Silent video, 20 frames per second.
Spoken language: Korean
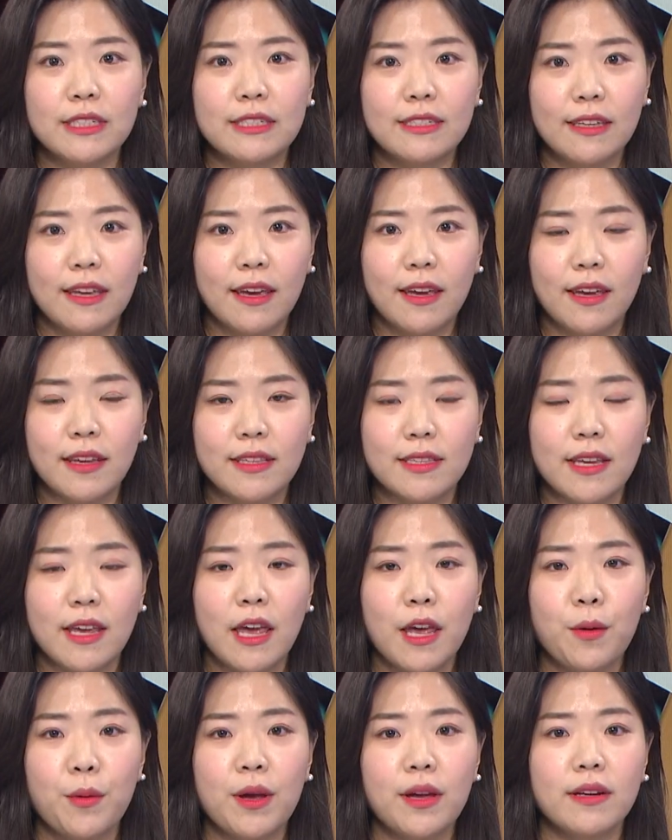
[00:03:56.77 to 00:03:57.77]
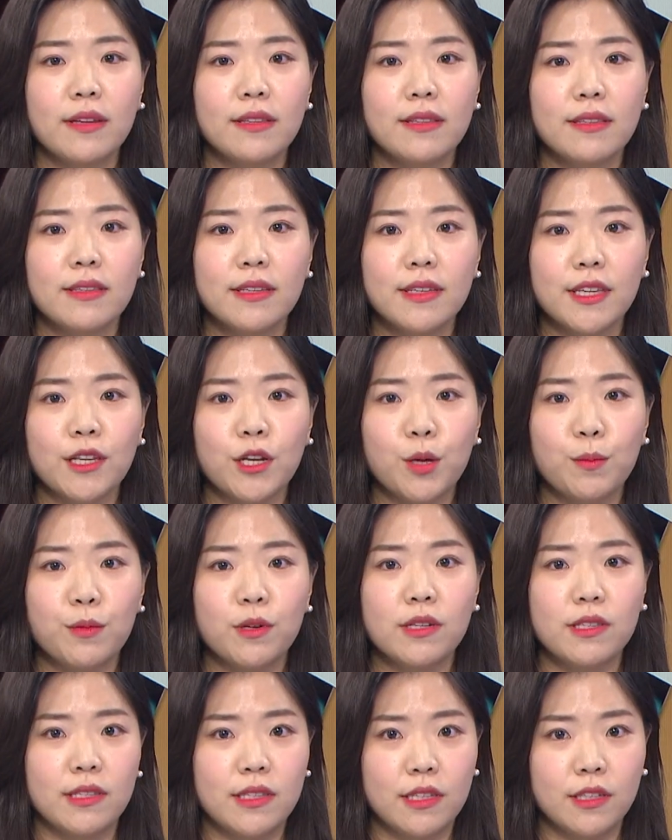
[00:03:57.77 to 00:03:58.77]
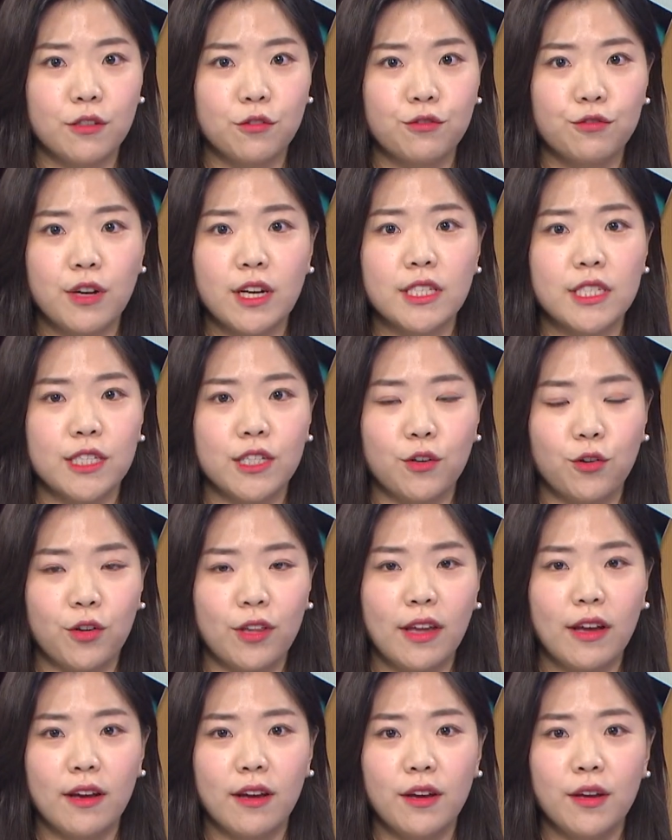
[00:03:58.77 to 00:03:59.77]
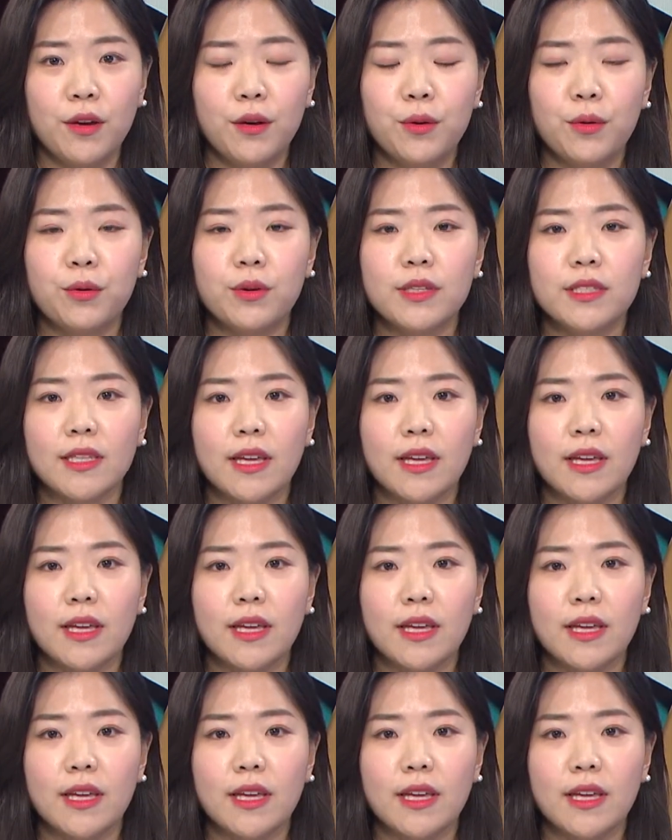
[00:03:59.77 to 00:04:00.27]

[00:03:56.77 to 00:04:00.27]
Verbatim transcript: 크게 이제 해외 리츠 기업을 직구하시거나 혹은